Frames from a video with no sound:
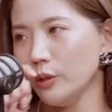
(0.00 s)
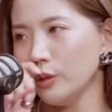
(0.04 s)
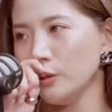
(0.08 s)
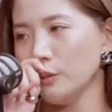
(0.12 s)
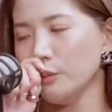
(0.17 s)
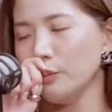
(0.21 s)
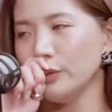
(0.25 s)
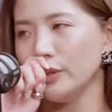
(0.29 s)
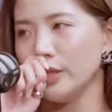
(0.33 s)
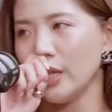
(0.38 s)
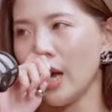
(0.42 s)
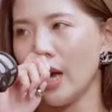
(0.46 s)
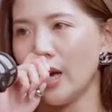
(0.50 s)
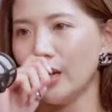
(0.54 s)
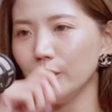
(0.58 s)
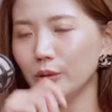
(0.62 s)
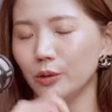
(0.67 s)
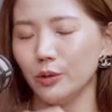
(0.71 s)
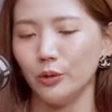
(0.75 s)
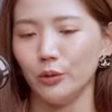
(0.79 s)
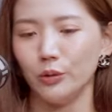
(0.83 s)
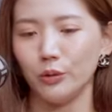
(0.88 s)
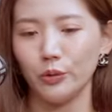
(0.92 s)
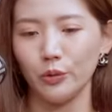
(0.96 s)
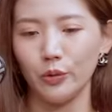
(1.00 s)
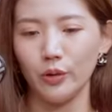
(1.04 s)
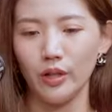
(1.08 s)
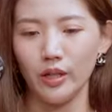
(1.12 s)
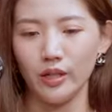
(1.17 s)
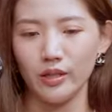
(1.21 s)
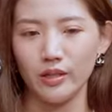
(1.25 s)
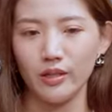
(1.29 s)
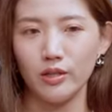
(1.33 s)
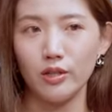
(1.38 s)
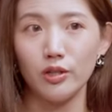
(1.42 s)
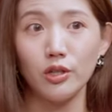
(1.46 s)
以就不想要去说
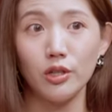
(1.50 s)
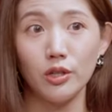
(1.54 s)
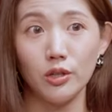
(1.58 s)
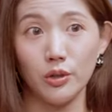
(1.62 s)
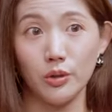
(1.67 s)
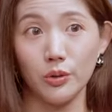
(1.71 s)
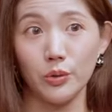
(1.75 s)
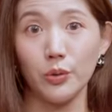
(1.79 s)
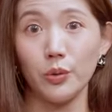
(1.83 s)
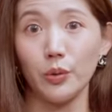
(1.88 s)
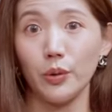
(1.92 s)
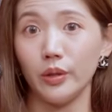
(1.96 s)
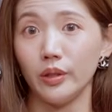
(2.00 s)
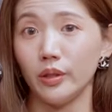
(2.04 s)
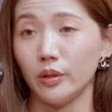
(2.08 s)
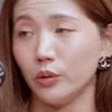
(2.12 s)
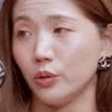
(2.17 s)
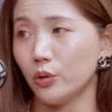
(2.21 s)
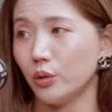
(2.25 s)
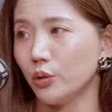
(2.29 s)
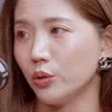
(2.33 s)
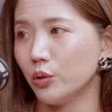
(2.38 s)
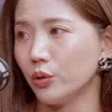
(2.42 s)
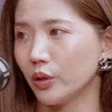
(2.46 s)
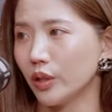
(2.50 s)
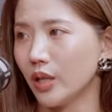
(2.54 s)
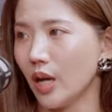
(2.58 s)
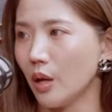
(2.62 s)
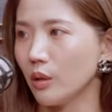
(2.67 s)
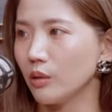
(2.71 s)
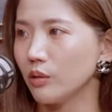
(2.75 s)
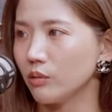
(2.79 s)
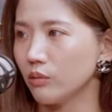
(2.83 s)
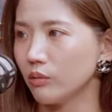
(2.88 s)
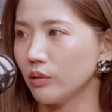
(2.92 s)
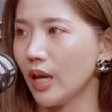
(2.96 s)
很制约的去
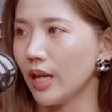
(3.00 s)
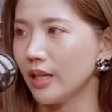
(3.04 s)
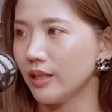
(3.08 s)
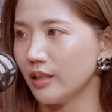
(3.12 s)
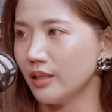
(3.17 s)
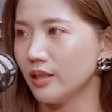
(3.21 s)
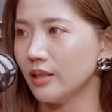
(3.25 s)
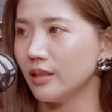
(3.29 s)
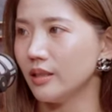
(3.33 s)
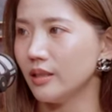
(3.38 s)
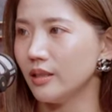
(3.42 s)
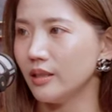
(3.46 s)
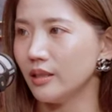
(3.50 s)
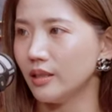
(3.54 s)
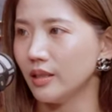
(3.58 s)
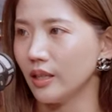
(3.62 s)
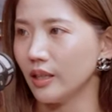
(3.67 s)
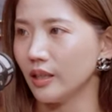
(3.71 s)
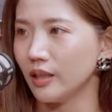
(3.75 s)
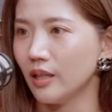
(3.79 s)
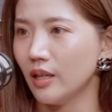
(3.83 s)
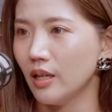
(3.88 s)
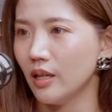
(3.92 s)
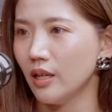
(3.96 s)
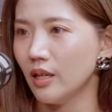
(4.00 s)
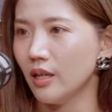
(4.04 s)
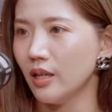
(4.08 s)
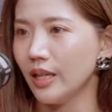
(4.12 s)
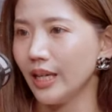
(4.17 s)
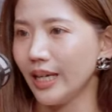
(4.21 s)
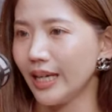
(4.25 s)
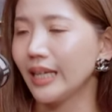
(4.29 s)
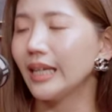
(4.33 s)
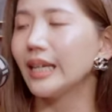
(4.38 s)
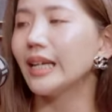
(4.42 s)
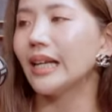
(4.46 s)
告诉他这件事情
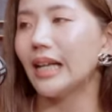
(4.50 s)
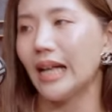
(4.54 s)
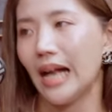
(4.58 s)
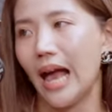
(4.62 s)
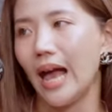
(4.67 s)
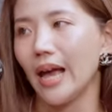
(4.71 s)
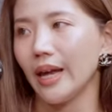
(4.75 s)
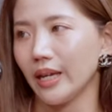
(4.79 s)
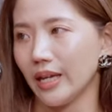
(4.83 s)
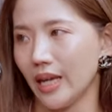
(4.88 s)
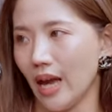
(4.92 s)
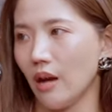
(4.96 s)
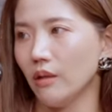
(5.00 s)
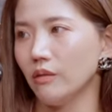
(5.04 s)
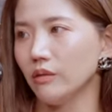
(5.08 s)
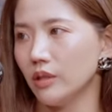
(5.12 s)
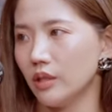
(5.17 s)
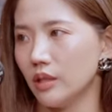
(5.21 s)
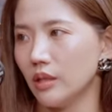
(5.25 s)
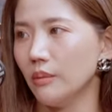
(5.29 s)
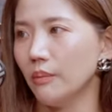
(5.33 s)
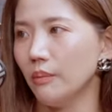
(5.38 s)
应该要怎